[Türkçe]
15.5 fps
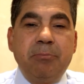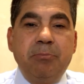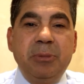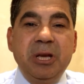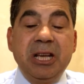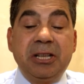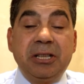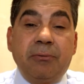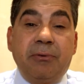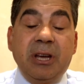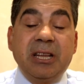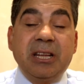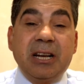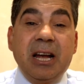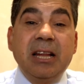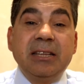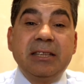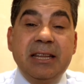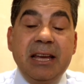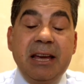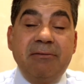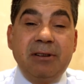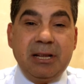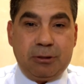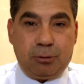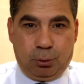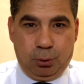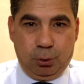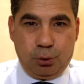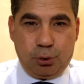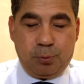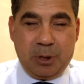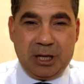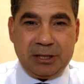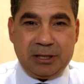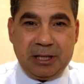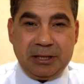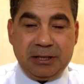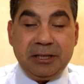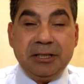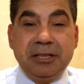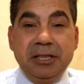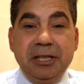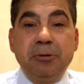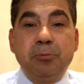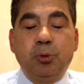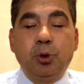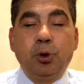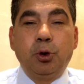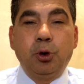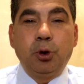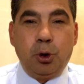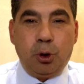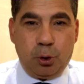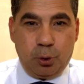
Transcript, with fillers: bir federal devlet oluşmaktadır ki bu